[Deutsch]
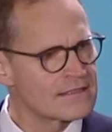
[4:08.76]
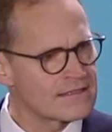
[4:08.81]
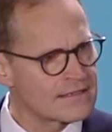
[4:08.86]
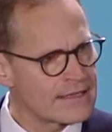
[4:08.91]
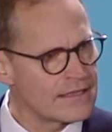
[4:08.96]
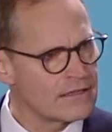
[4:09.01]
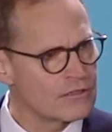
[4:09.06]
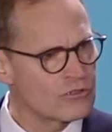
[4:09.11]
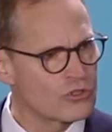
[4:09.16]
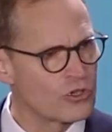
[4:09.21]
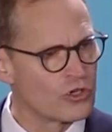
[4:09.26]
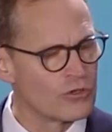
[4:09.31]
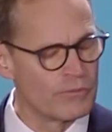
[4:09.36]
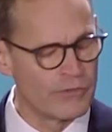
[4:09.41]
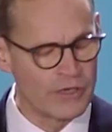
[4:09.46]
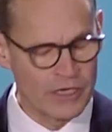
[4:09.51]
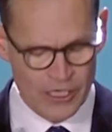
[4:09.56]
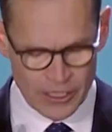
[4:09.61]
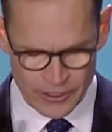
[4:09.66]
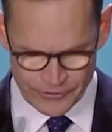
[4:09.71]
als
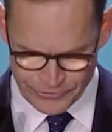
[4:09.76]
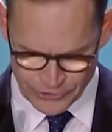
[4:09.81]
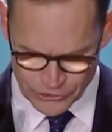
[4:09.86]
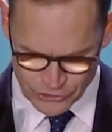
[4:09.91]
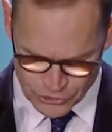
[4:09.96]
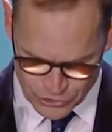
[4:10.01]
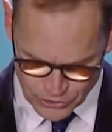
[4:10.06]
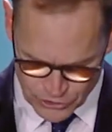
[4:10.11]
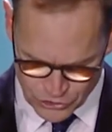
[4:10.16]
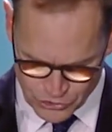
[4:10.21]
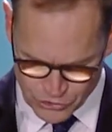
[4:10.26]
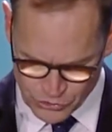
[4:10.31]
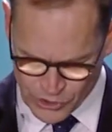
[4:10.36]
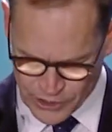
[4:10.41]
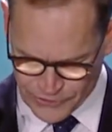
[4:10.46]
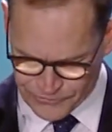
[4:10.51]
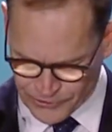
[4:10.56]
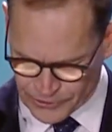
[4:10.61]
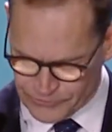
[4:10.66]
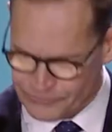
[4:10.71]
Zentrum von
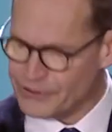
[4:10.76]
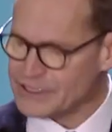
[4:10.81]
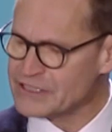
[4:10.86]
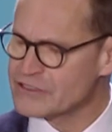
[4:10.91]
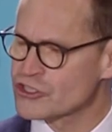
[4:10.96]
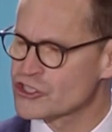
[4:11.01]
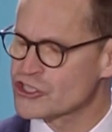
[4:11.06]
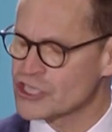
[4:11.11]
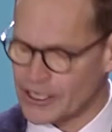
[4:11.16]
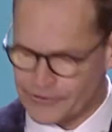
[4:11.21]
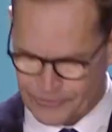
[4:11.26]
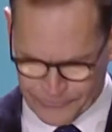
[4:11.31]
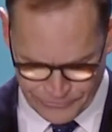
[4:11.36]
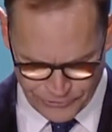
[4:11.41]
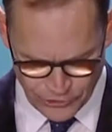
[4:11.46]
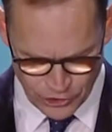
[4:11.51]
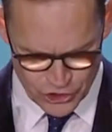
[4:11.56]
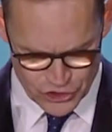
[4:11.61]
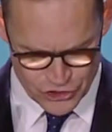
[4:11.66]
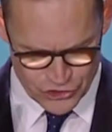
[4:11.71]
Kultur, von Wissenschaft,
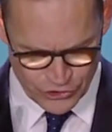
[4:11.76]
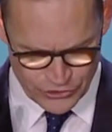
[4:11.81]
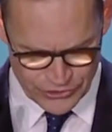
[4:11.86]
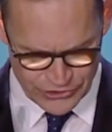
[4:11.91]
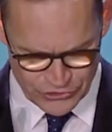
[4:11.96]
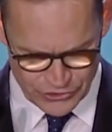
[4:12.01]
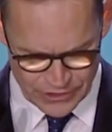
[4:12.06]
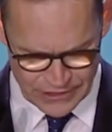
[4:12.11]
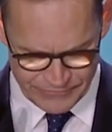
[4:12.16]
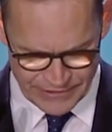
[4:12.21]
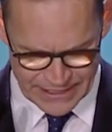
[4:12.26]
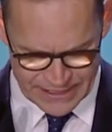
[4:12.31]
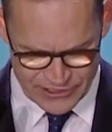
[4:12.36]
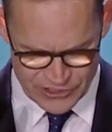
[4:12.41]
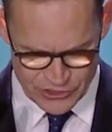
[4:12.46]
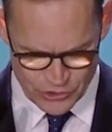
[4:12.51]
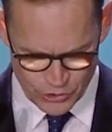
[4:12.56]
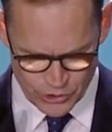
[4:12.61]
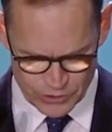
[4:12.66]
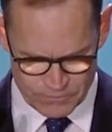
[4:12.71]
Forschung und
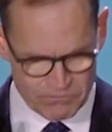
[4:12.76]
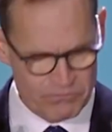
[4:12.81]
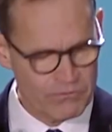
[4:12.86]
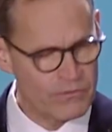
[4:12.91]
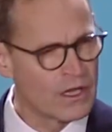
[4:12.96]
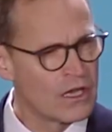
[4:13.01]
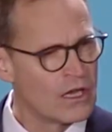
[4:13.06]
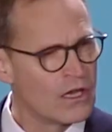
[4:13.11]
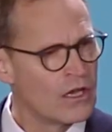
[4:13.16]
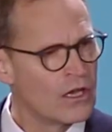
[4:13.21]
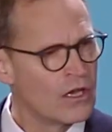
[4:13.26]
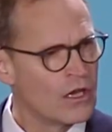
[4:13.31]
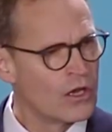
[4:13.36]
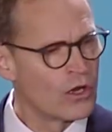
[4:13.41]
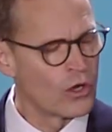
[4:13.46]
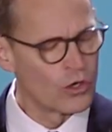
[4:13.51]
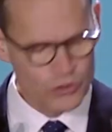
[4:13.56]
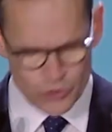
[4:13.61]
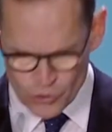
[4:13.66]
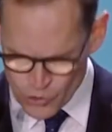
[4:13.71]
Innovation.
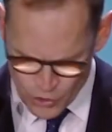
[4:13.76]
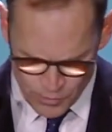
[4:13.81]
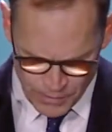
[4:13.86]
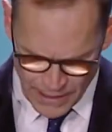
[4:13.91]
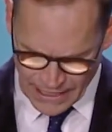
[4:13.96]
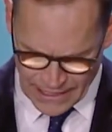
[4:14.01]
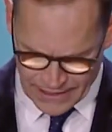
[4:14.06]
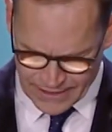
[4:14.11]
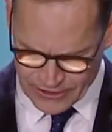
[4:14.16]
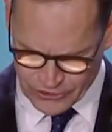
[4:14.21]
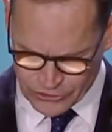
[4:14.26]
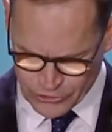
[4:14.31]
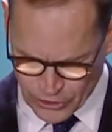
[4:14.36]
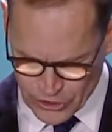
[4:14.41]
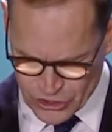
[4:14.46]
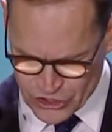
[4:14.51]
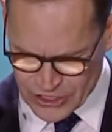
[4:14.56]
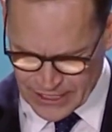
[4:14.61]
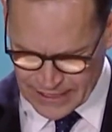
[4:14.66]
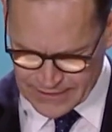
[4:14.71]
Und überall in
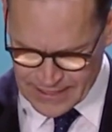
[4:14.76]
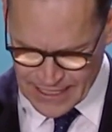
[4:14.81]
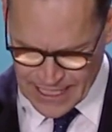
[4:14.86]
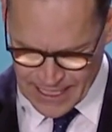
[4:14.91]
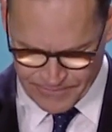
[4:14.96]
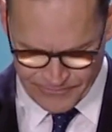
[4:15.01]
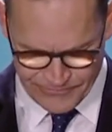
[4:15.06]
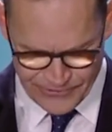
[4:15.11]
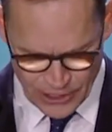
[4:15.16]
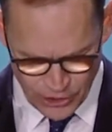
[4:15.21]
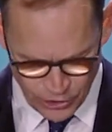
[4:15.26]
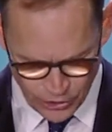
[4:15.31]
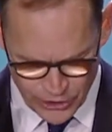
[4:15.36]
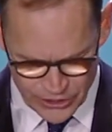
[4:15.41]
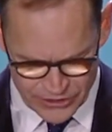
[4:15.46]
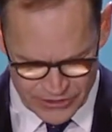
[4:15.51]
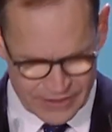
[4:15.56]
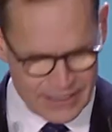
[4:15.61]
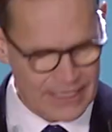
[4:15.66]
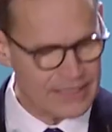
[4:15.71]
Deutschland haben wir
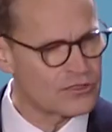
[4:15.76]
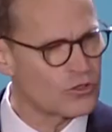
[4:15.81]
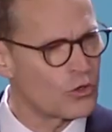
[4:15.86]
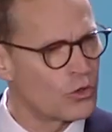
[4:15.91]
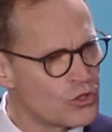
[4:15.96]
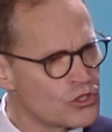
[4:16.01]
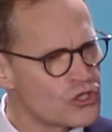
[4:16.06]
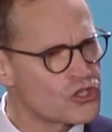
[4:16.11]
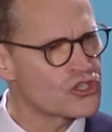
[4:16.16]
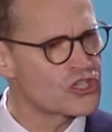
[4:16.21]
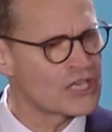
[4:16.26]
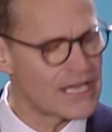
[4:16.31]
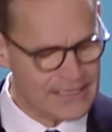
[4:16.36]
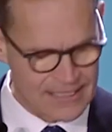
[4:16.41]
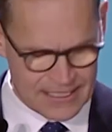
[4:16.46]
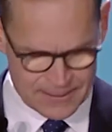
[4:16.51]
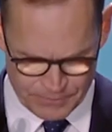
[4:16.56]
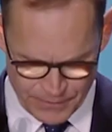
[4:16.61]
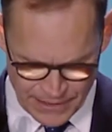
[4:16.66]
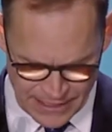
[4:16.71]
heute das
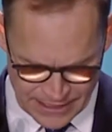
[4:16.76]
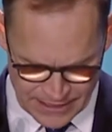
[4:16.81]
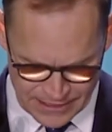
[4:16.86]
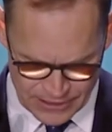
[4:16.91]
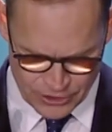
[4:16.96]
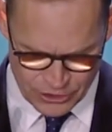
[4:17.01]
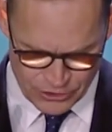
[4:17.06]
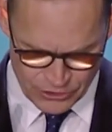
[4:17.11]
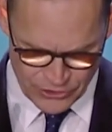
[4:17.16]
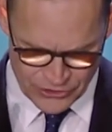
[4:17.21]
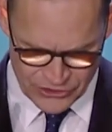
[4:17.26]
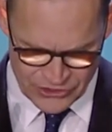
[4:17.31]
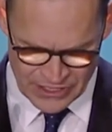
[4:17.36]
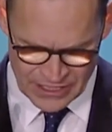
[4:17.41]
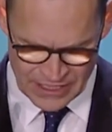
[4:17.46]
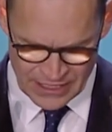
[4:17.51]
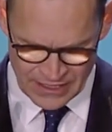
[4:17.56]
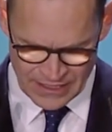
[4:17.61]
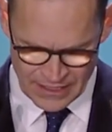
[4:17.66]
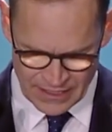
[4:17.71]
unschätzbare Glück,
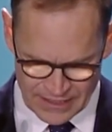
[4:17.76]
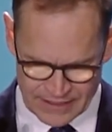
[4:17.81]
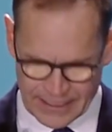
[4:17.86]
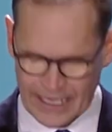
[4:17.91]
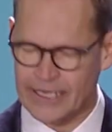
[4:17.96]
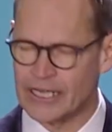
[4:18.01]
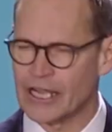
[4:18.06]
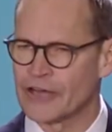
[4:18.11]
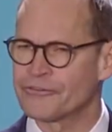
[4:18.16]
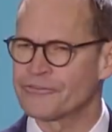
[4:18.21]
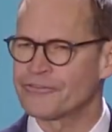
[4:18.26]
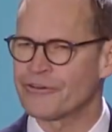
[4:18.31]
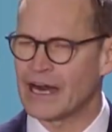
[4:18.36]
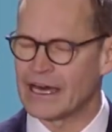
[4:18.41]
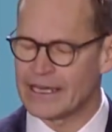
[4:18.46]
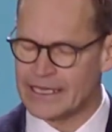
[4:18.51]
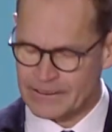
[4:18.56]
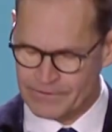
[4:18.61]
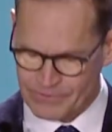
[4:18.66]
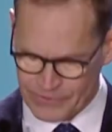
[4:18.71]
in einer
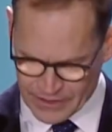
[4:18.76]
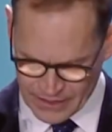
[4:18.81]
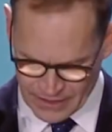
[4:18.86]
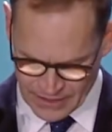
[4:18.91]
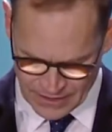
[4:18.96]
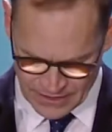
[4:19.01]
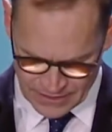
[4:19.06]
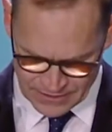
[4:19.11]
freien,